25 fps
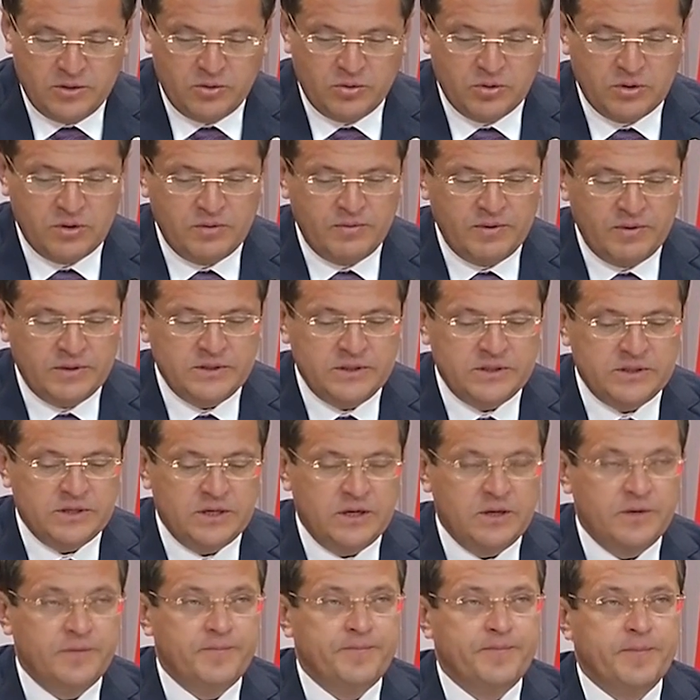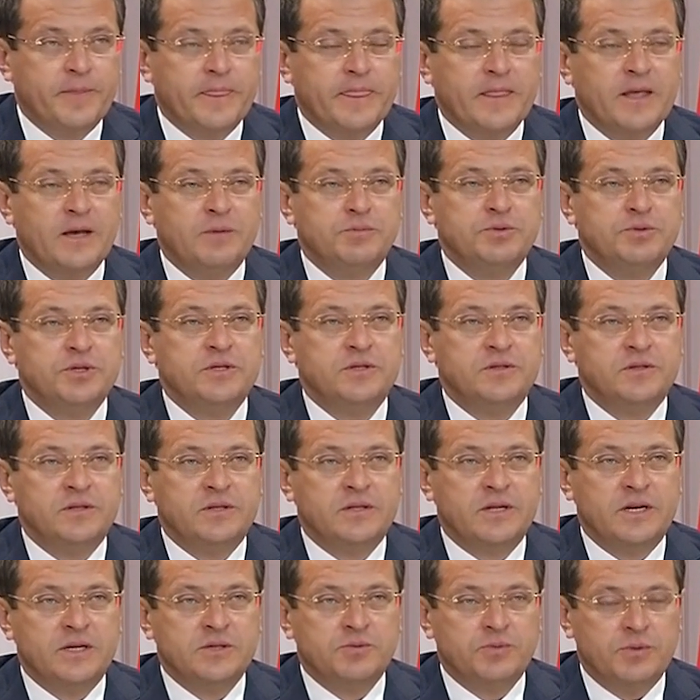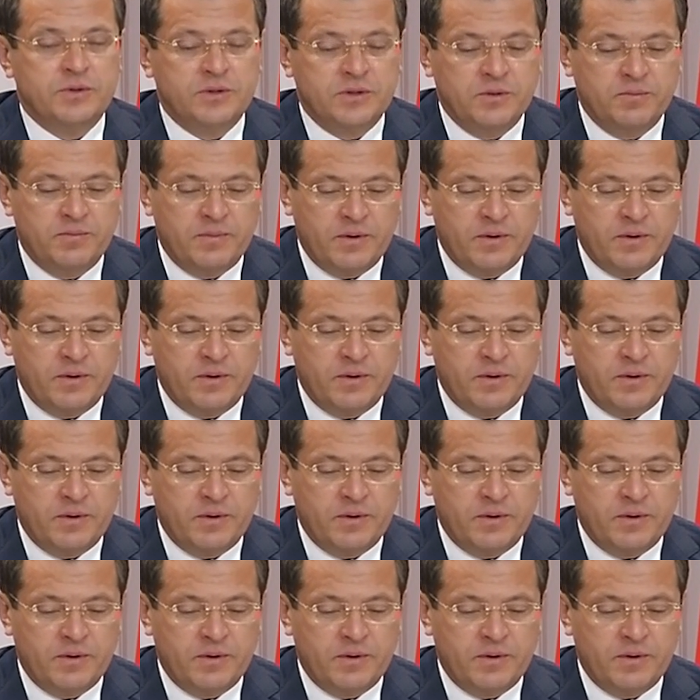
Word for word: руководители общественного транспорта